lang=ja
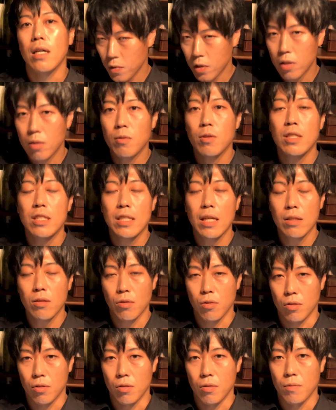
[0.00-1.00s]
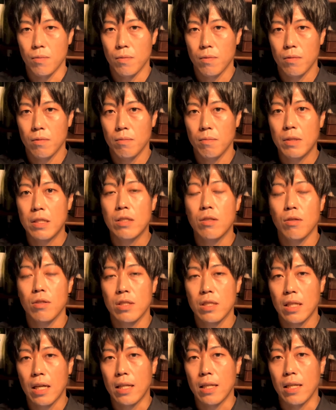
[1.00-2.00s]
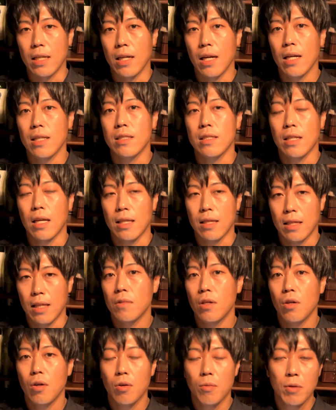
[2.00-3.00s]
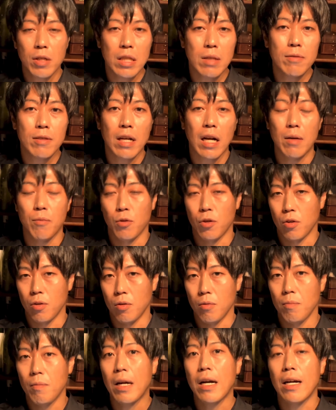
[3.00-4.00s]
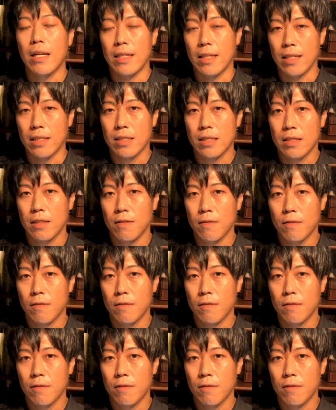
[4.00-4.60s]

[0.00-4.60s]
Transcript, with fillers: 表参道のビストロ時代に扱った思い出深いものばかりです。